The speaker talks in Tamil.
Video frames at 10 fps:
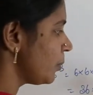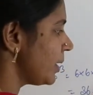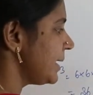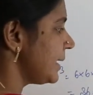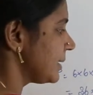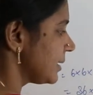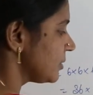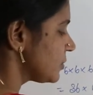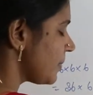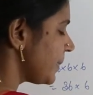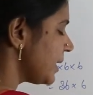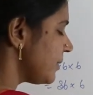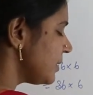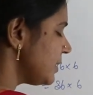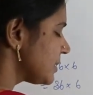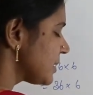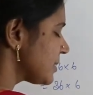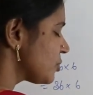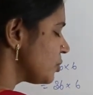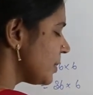ஒன் எடுத்துகிட்டு ஸோ அப்போ என்ன ஆகுது
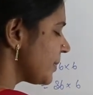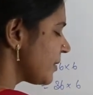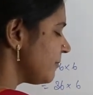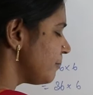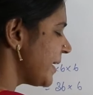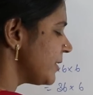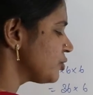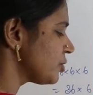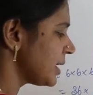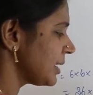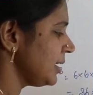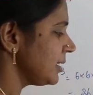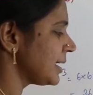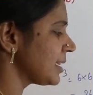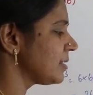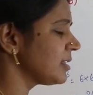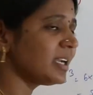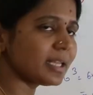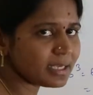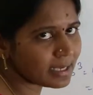சிக்ஸ் டூ த பவர் ஆஃப் மைனஸ் டூ என்னது இந்த இடத்துல
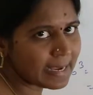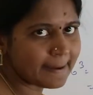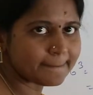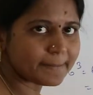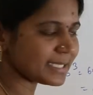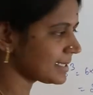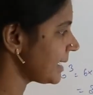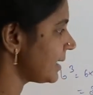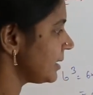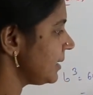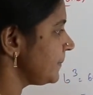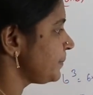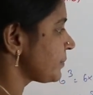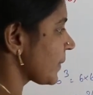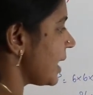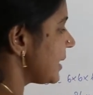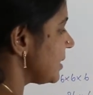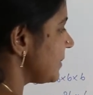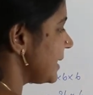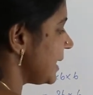வந்து என்னது ப்ளஸ் ஆகிடுது
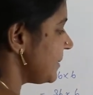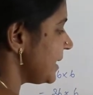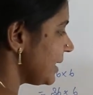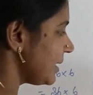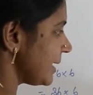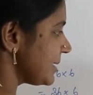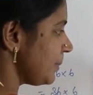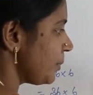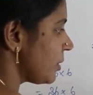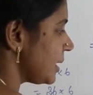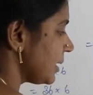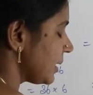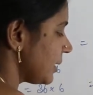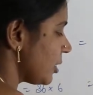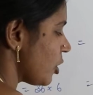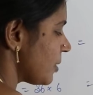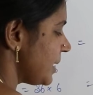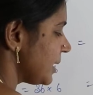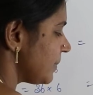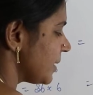அடுத்தது இதெல்லாம் வந்து என்னது ரெசிப்ரோக்கல் இருக்குது
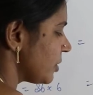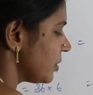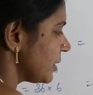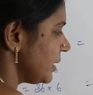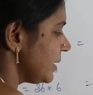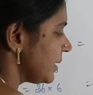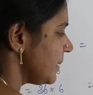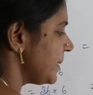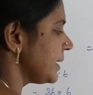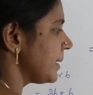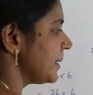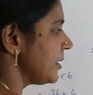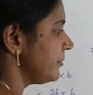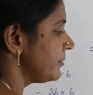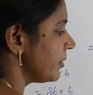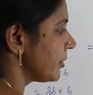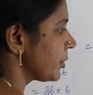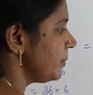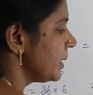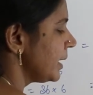நார்மல் டேர்மில் கொண்டது இங்கே பார்த்திங்க அப்படின்னா ஃபோர்
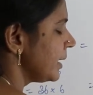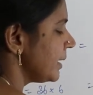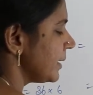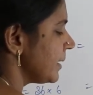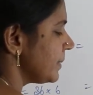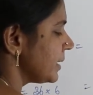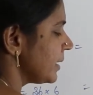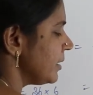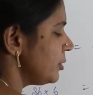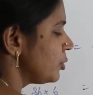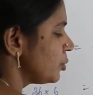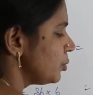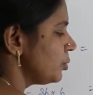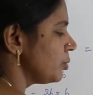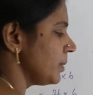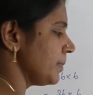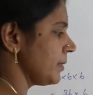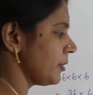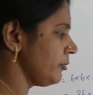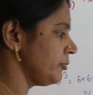க்யூப் இங்கே பார்த்திங்கன்னா டூ டு தி
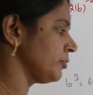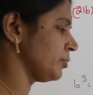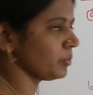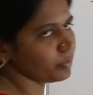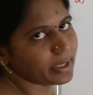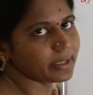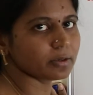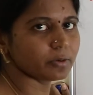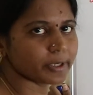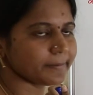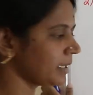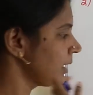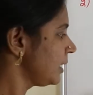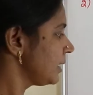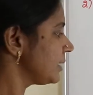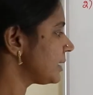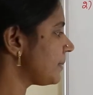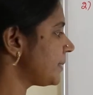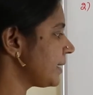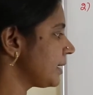பவர் ஆஃப் ஒன் ஓகேவா
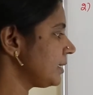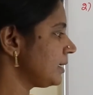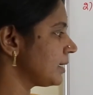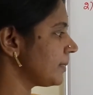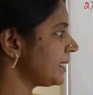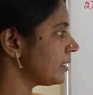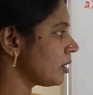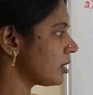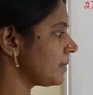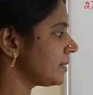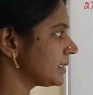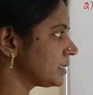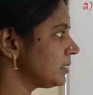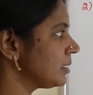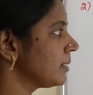இதுக்கப்புறம் என்னது நம்ம நார்மலாக வந்துட்டு